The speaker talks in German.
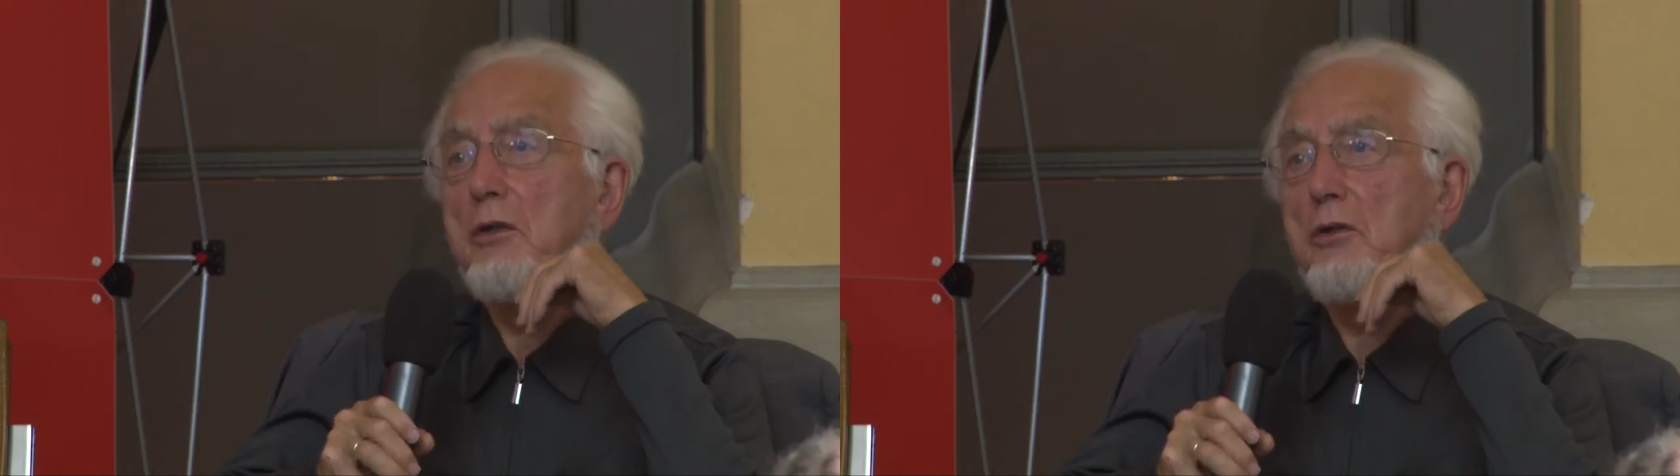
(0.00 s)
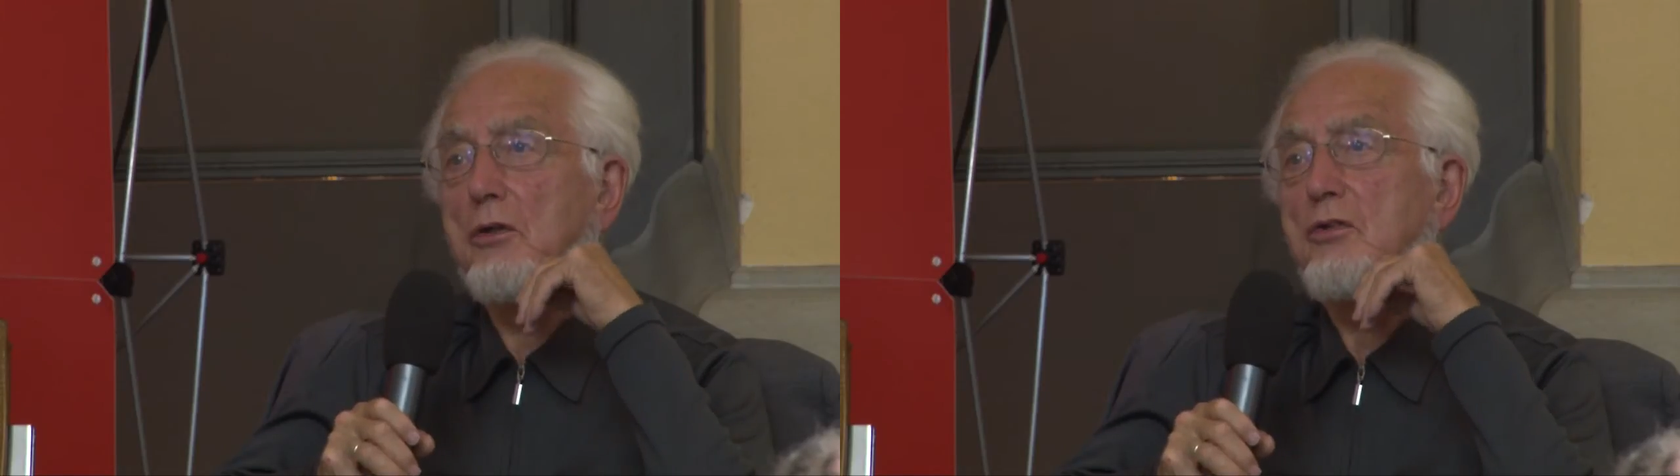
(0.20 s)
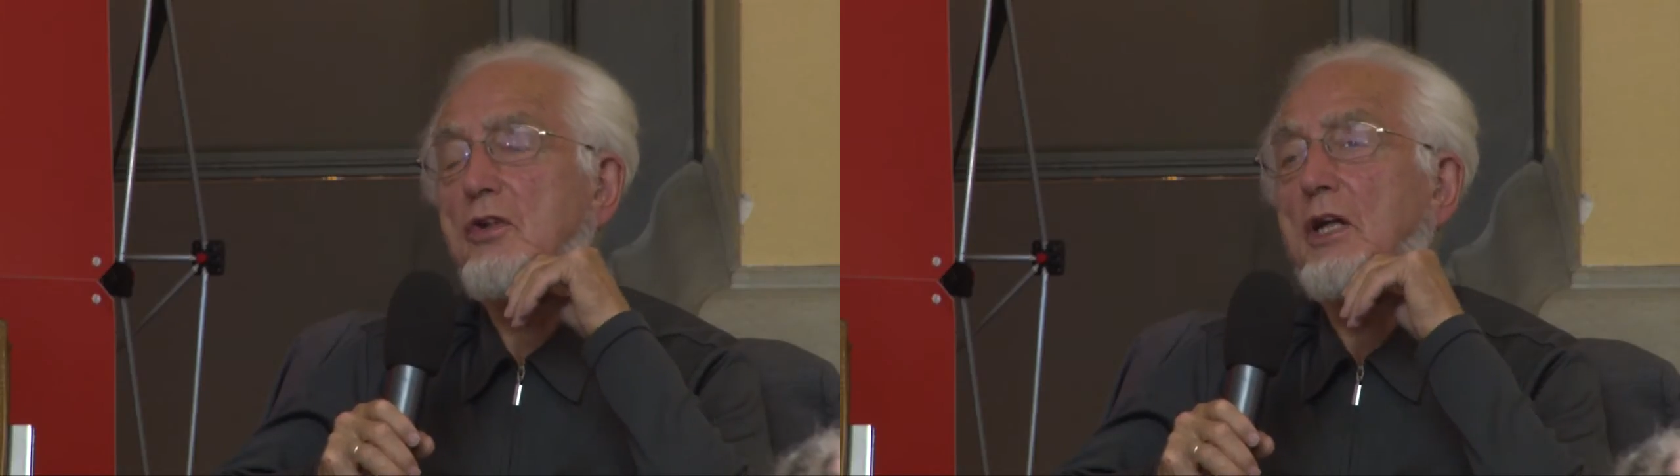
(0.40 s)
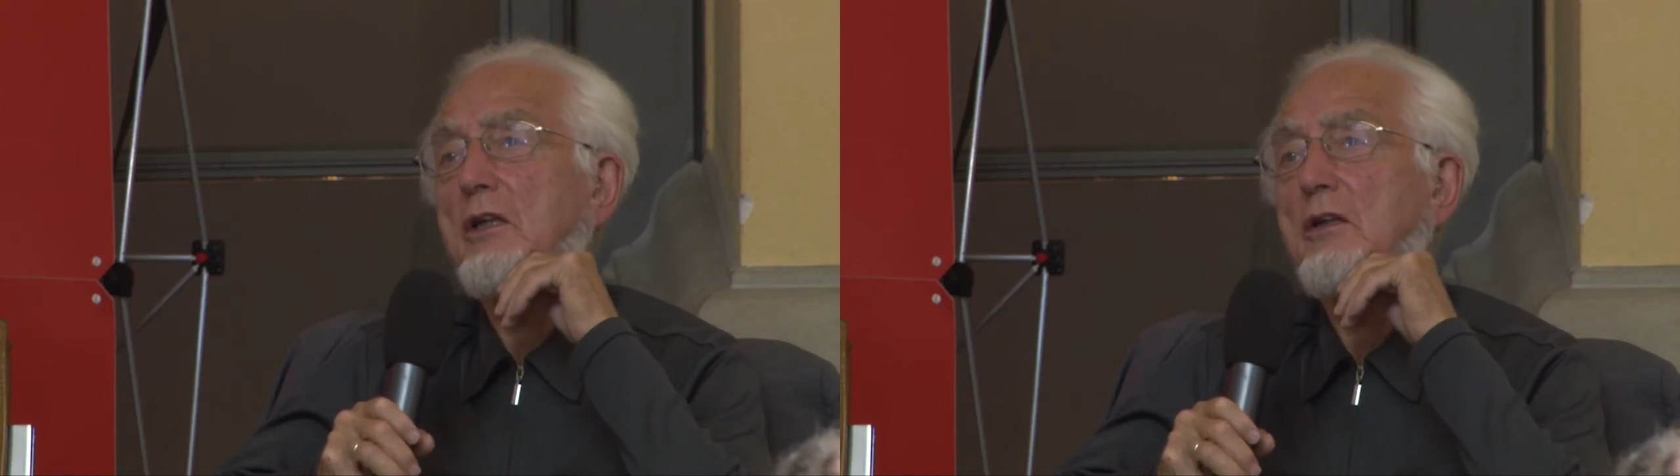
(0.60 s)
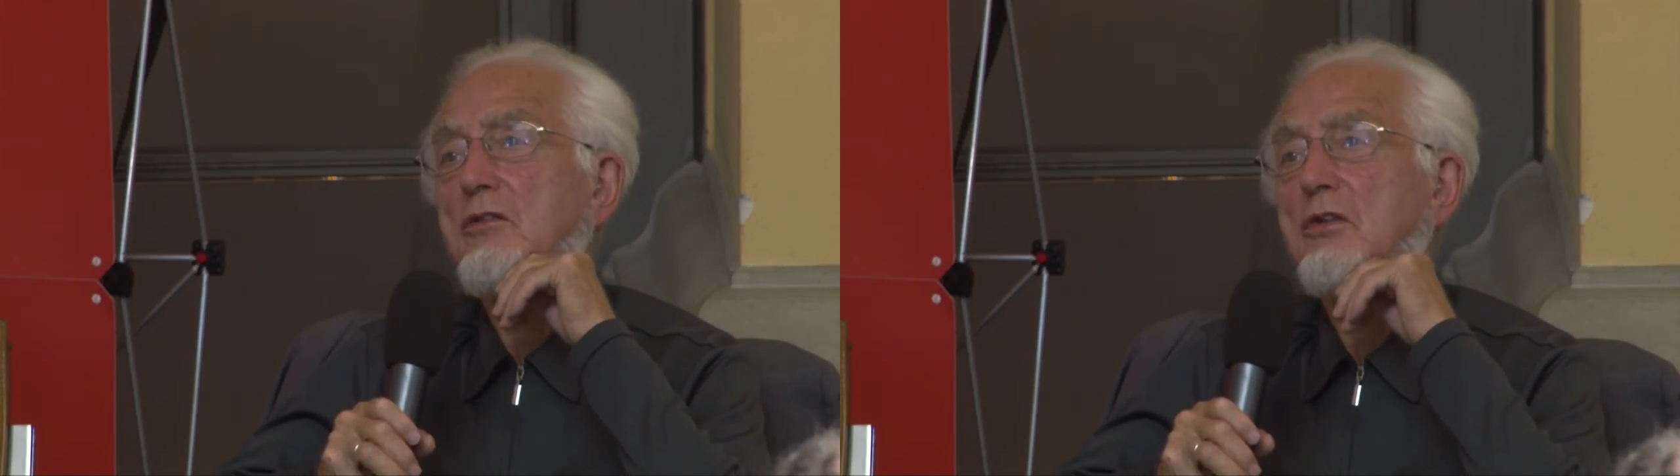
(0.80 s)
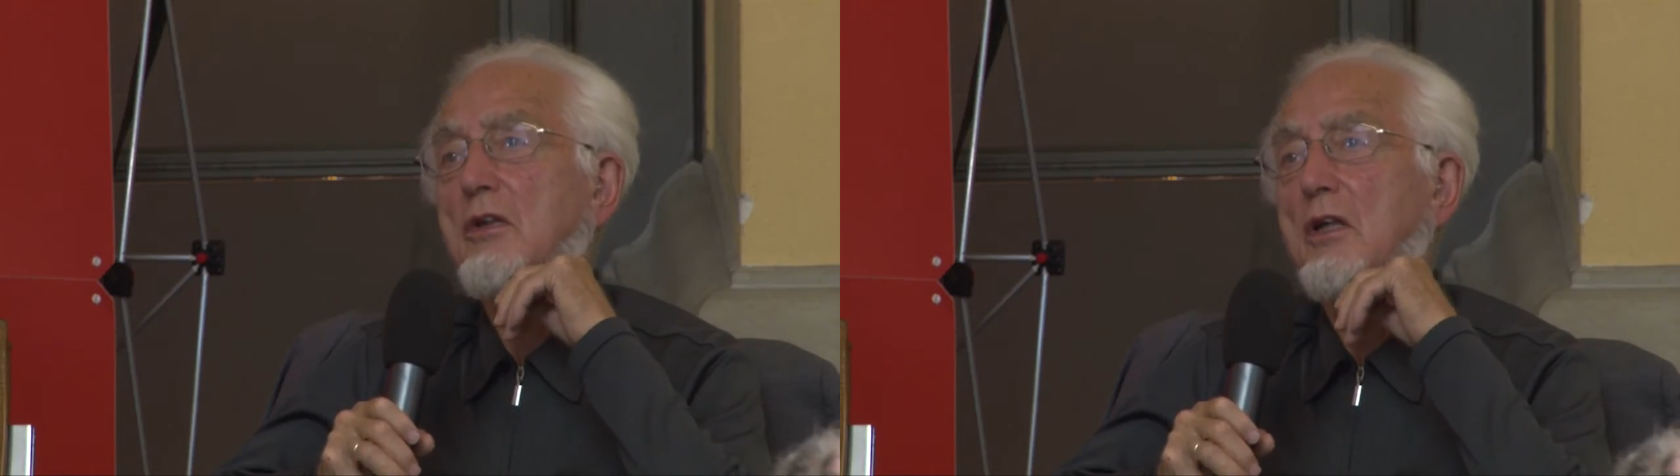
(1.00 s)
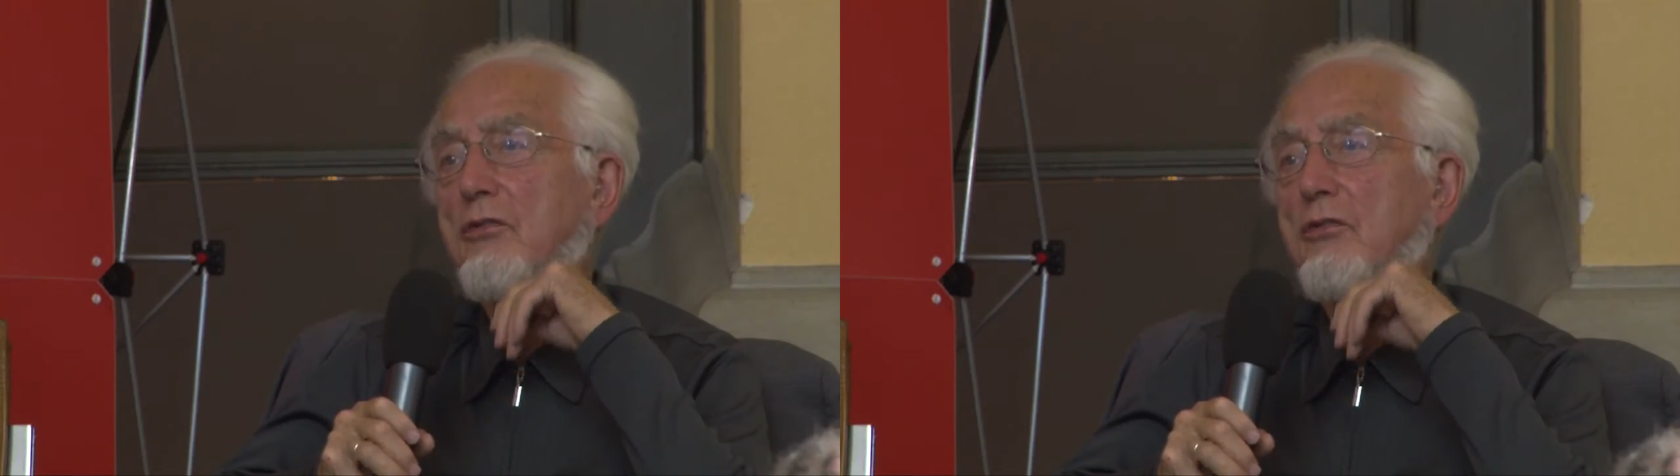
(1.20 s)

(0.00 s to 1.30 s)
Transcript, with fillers: Dozent der